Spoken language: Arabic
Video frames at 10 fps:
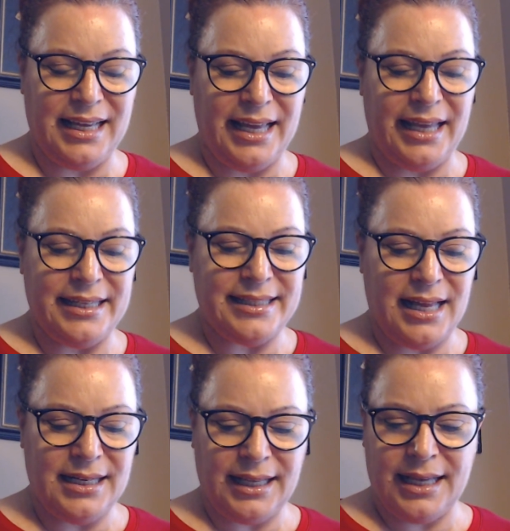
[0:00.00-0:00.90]

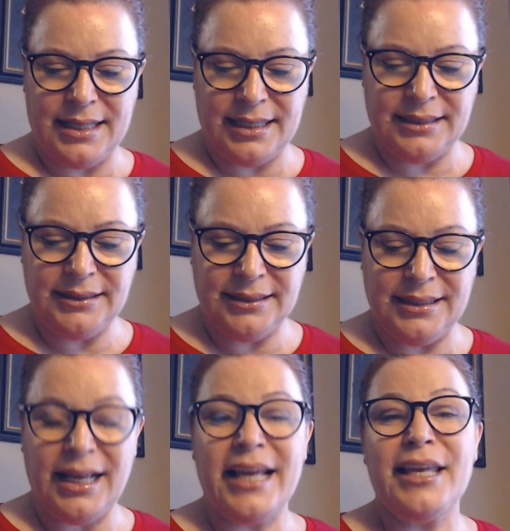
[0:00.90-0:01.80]
إذا غدا
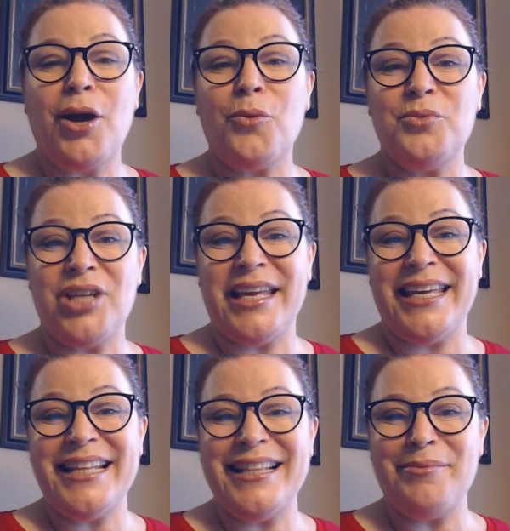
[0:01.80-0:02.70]
يوم
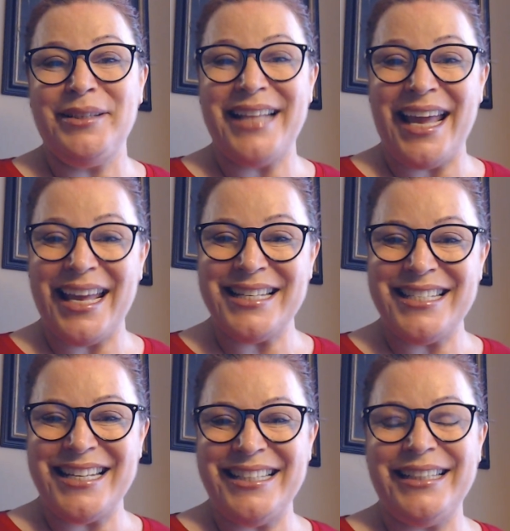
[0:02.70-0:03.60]
جيد لبدايات
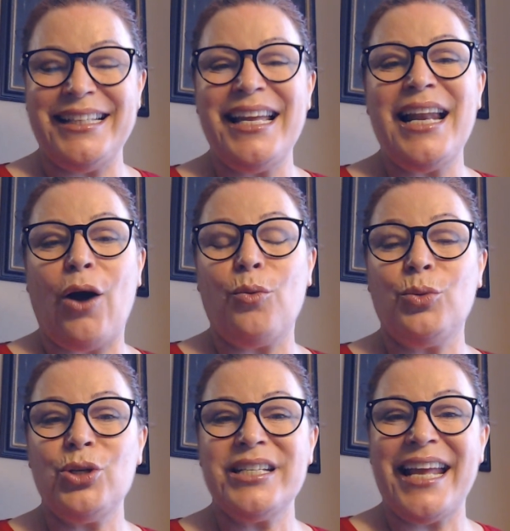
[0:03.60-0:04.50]
جديدة
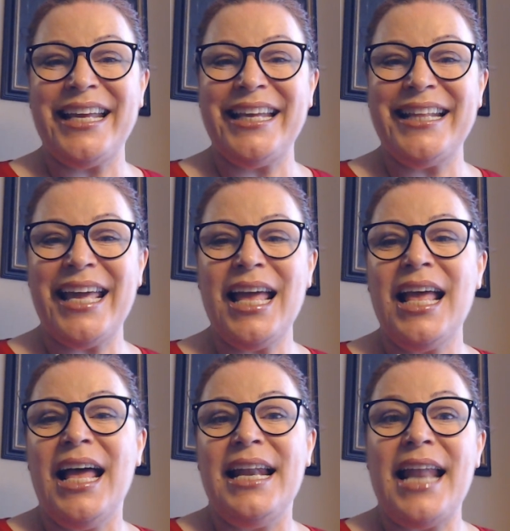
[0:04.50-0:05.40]
لأمور جيدة
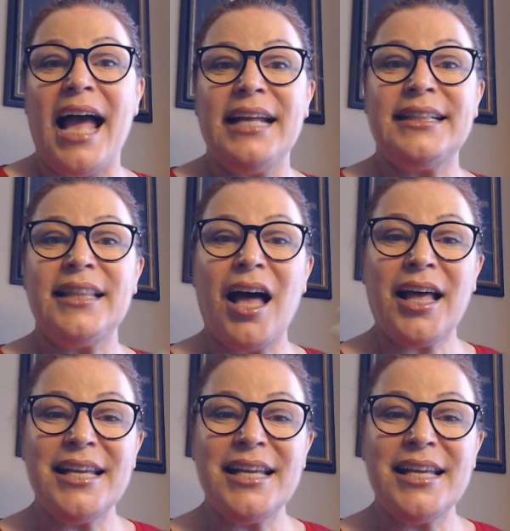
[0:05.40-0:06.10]
لإطلاقة